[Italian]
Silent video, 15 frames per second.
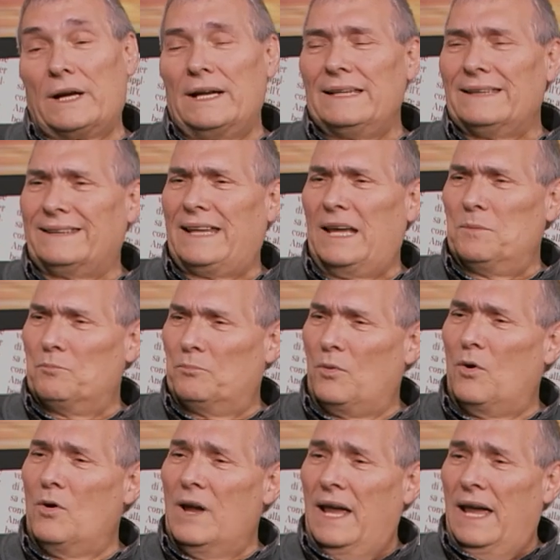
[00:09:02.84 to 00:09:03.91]
nel
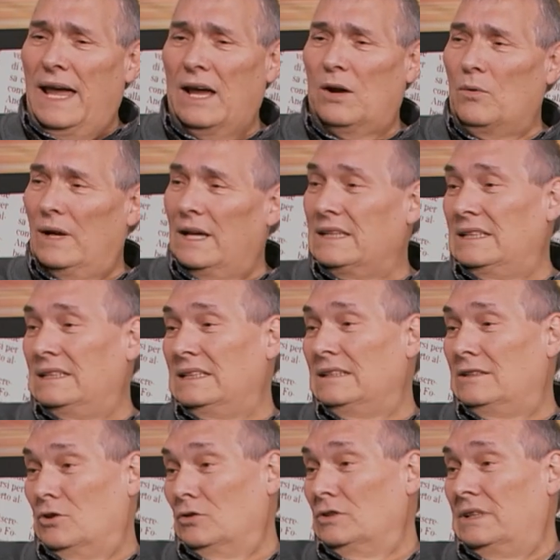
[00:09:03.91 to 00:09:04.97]
tempo, è quella di, di,
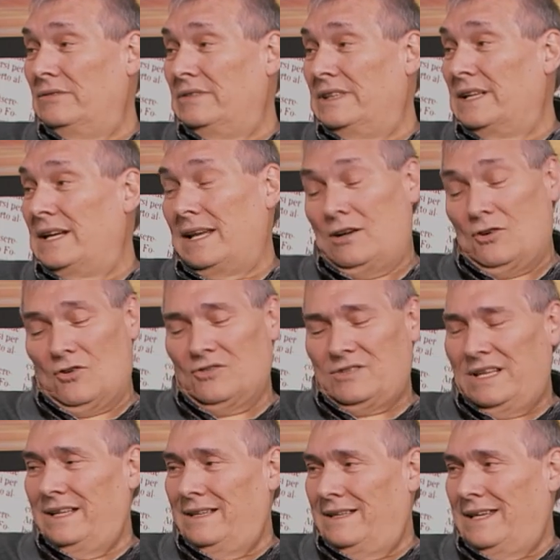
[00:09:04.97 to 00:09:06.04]
condividere le
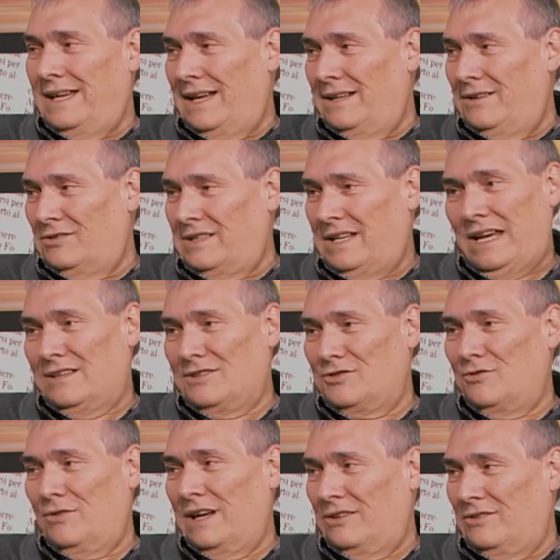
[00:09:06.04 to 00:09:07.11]
cose che hanno
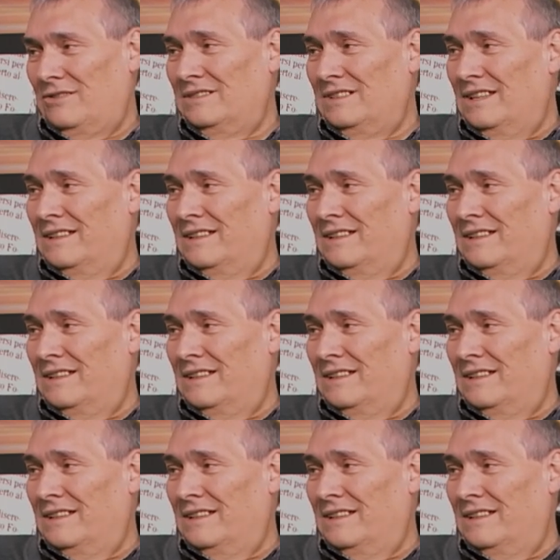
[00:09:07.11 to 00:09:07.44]
senso, ecco,